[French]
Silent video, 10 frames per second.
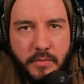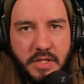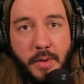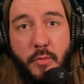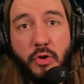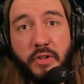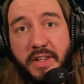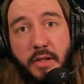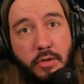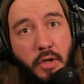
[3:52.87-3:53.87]
il y a même le code
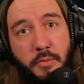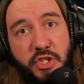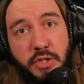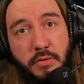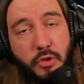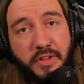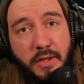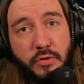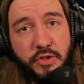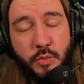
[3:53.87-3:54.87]
créateur, imagine, code
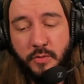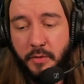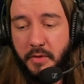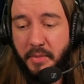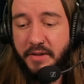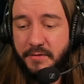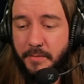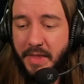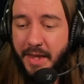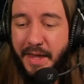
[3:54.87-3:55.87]
créateur The Movement. Bref,
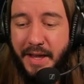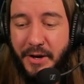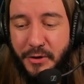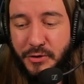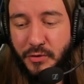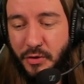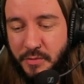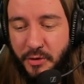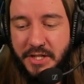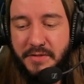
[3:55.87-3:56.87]
on se retrouve dans une
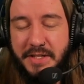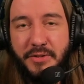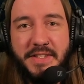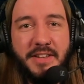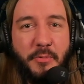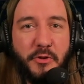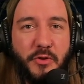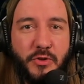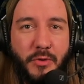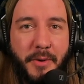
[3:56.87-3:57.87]
prochaine vidéo, d'ici là prends soin
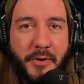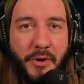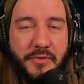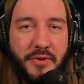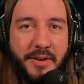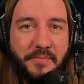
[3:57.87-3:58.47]
de toi, au revoir